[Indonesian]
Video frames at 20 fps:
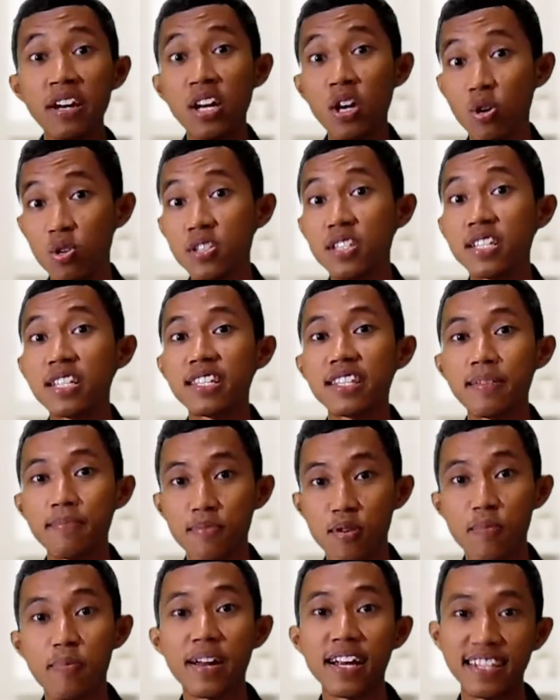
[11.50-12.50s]
Windows
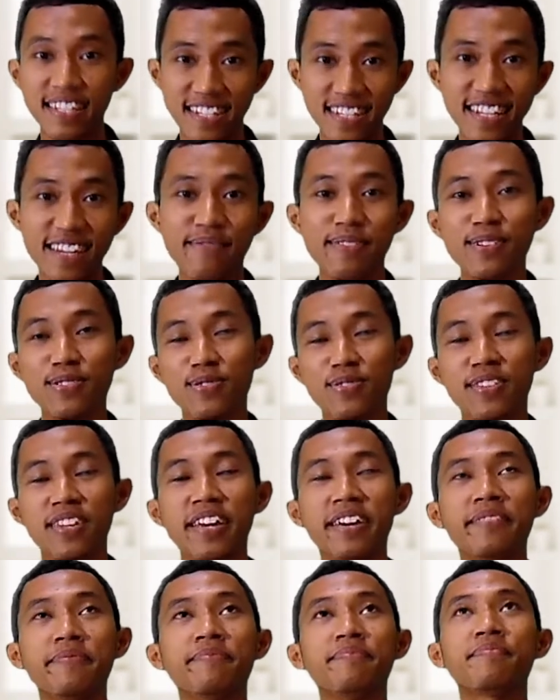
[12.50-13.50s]
sistem operasi ya
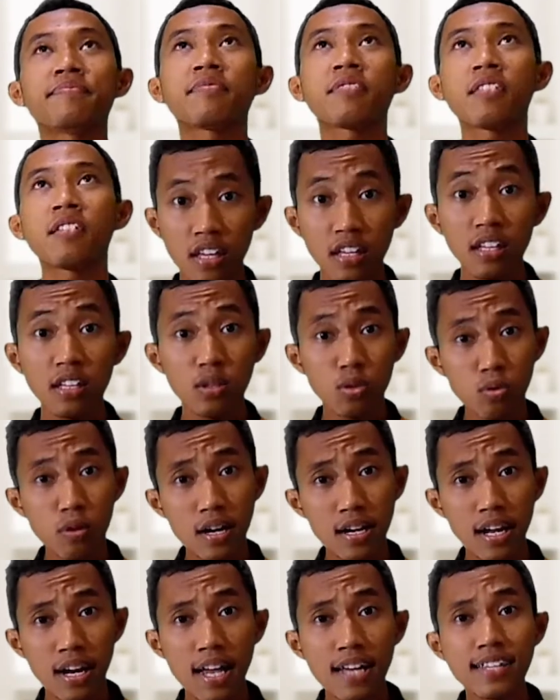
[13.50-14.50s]
maksudnya. Itu
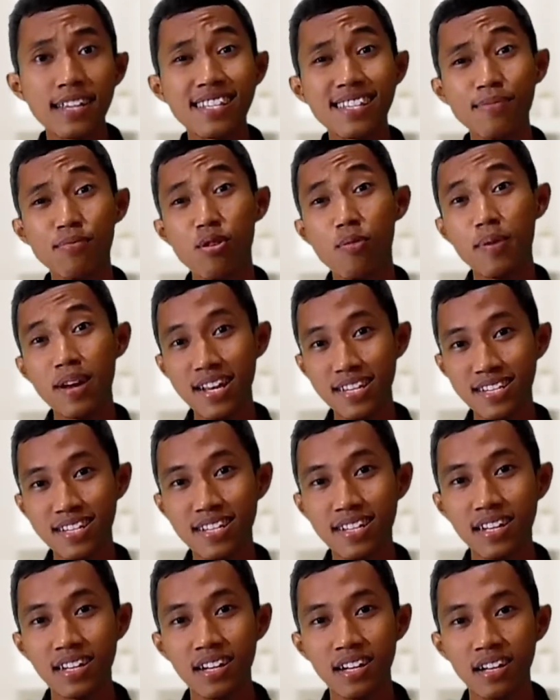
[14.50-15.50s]
adalah sistem
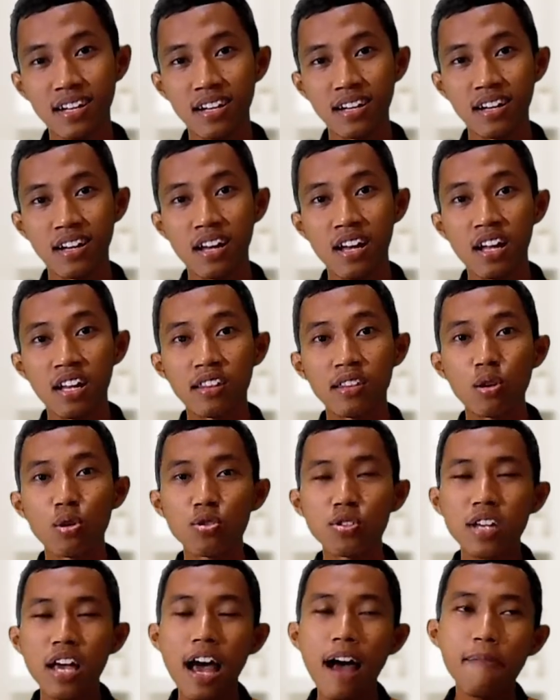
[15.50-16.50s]
operasi.
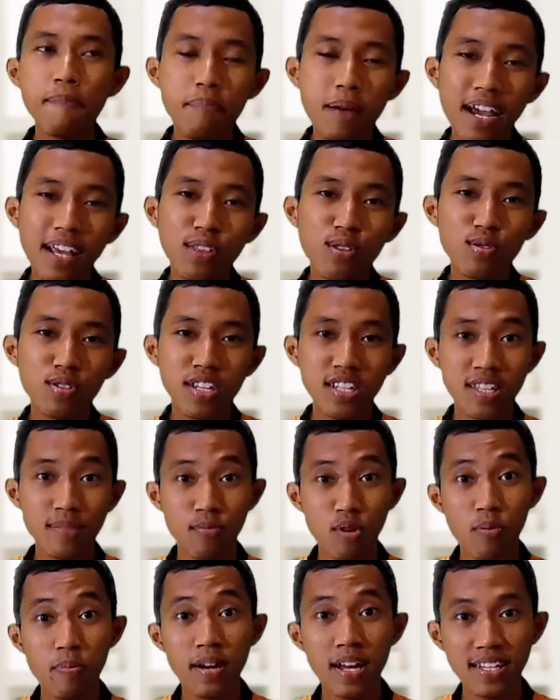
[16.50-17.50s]
Terus apa itu
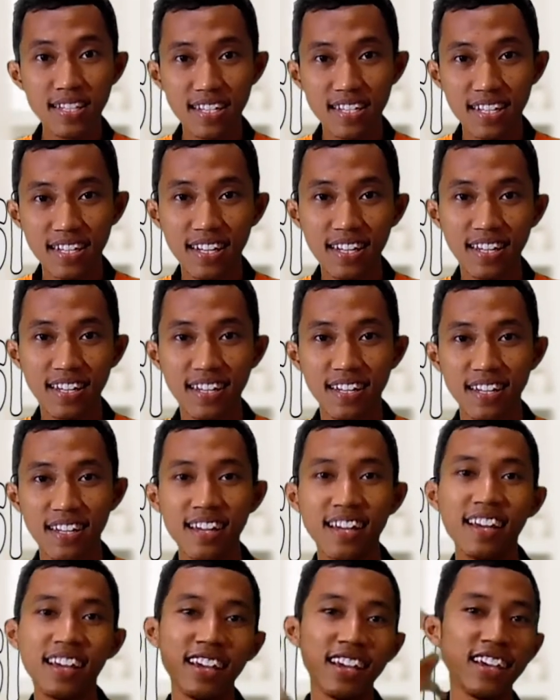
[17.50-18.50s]
sistem operasi?
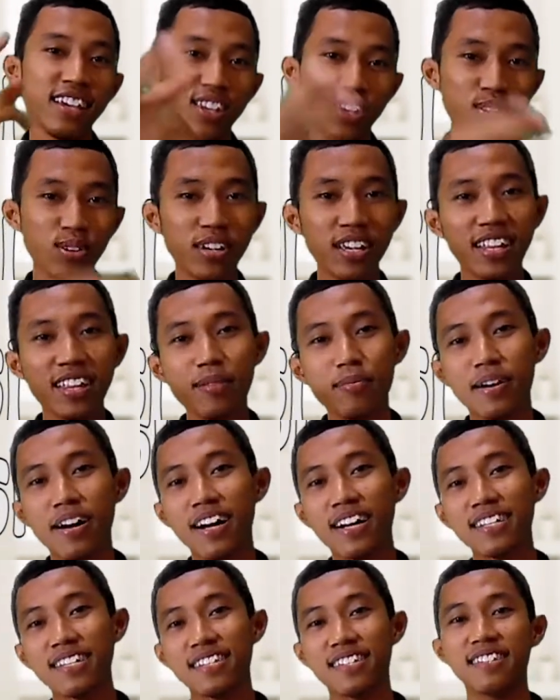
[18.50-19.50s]
Yuk kita
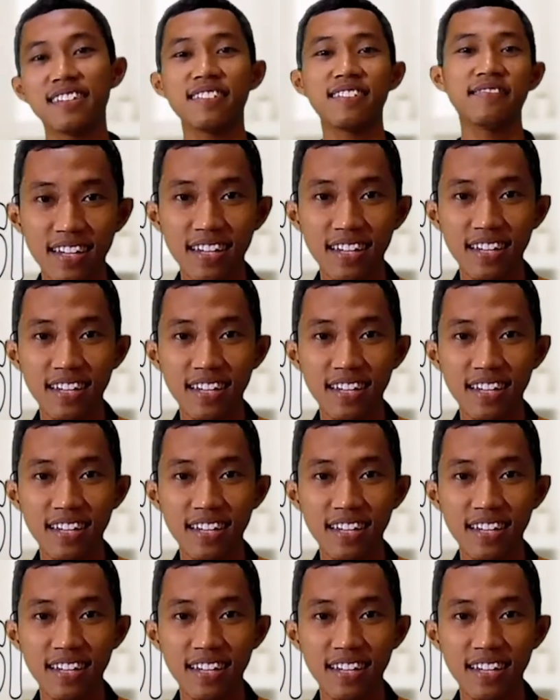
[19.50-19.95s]
bahas.